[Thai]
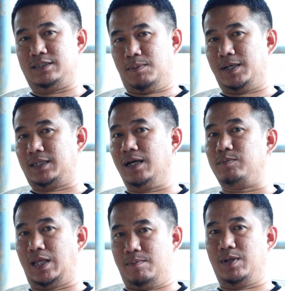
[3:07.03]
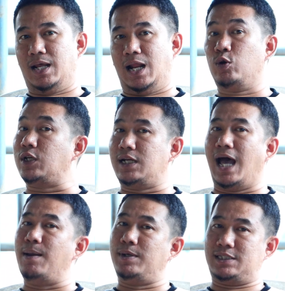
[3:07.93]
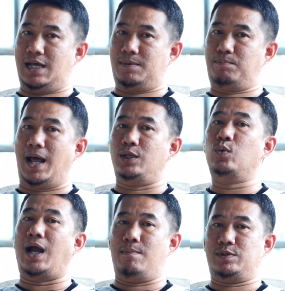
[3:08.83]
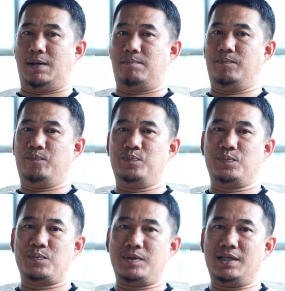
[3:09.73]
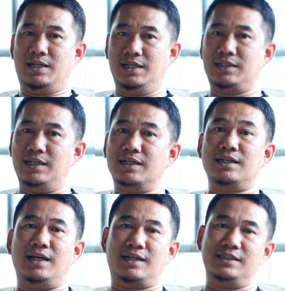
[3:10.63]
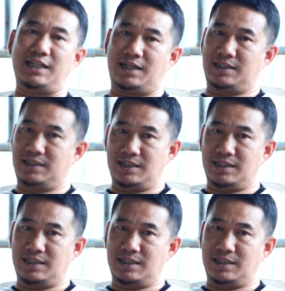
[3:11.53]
จะมาเติมเต็มเนี่ย เราจะได้มาจากพันธุกรรมจากลึกๆเลยคือจาก